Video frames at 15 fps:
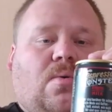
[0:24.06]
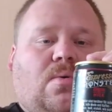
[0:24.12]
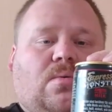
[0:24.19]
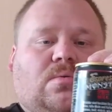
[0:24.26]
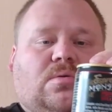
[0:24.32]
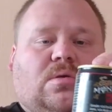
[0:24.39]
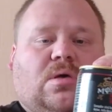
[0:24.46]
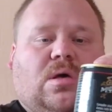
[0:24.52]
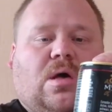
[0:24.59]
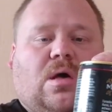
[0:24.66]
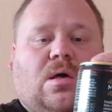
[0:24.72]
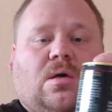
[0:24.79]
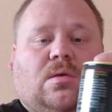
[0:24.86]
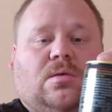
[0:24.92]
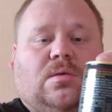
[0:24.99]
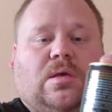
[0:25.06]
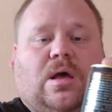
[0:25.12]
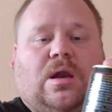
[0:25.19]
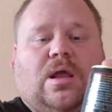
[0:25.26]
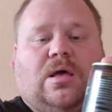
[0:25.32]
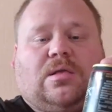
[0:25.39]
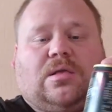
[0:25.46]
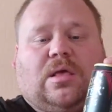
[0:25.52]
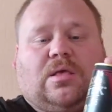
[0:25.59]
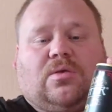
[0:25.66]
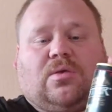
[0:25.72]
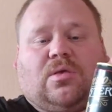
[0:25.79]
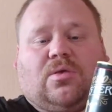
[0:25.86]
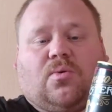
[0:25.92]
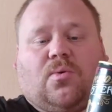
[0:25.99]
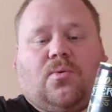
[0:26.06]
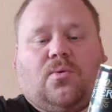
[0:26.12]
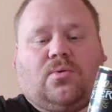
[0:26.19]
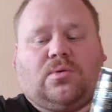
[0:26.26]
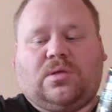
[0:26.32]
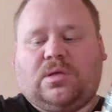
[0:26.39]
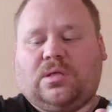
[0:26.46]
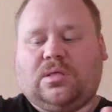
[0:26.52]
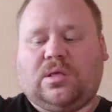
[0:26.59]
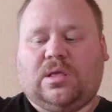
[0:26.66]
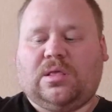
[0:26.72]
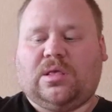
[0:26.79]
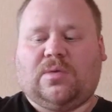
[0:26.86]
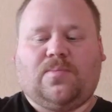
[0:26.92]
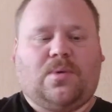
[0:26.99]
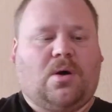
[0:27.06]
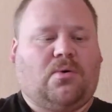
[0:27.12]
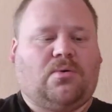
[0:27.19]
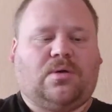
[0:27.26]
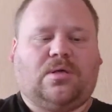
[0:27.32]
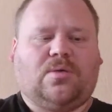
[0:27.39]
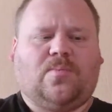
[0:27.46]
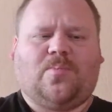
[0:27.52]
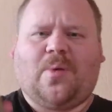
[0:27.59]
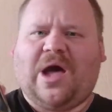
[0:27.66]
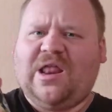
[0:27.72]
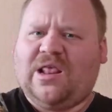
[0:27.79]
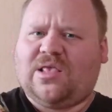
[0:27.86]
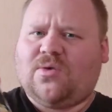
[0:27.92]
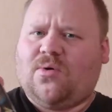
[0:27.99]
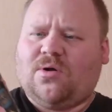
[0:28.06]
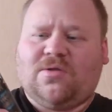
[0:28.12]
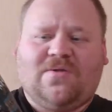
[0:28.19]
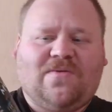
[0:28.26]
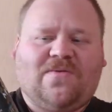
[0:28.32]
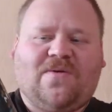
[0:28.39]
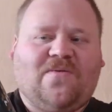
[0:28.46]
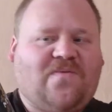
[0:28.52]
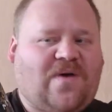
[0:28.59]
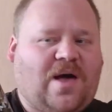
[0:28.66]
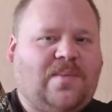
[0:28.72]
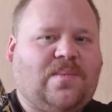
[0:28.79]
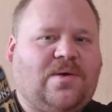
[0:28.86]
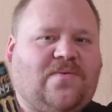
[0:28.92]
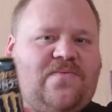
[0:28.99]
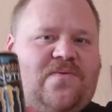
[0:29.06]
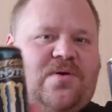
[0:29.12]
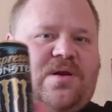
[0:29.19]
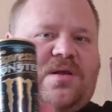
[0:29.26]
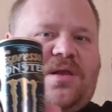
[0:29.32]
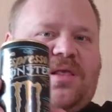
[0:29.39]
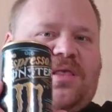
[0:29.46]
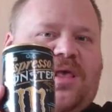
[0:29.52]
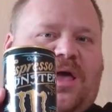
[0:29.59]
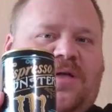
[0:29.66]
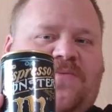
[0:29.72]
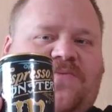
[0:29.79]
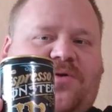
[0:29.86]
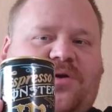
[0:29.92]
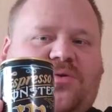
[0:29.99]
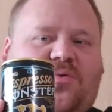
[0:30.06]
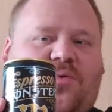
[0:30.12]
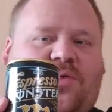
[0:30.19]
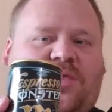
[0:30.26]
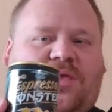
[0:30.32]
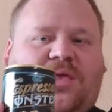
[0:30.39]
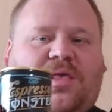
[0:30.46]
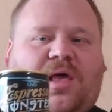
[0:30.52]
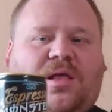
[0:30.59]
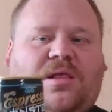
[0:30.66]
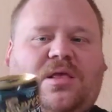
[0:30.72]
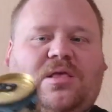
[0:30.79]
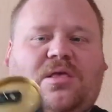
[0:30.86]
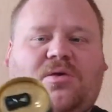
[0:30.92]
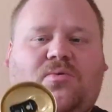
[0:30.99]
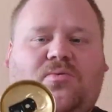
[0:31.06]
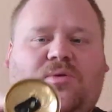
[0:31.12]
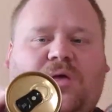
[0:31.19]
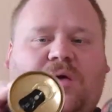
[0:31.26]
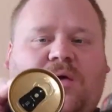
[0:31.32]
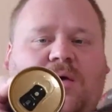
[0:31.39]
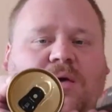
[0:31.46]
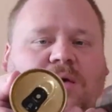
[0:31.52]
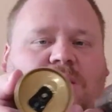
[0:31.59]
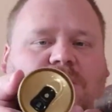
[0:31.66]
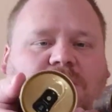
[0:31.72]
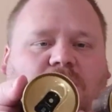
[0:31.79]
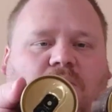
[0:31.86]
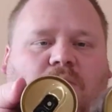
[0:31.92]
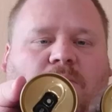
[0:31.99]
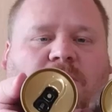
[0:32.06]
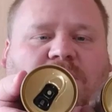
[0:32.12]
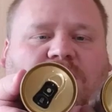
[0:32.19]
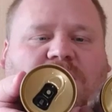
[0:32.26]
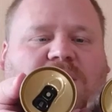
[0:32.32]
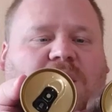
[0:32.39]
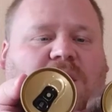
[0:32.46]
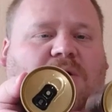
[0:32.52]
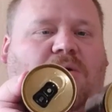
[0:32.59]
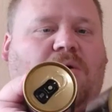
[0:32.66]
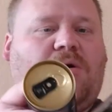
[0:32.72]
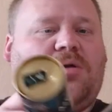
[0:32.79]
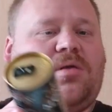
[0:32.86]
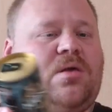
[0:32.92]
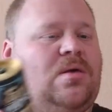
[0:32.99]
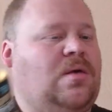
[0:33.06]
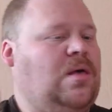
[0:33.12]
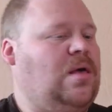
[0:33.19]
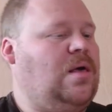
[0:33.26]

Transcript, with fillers: und ja allein also das Rot und dann das Blau, also beide Sorten gefallen mir von Design, von Dosendesign richtig gut. Hier oben ist es dann Gold.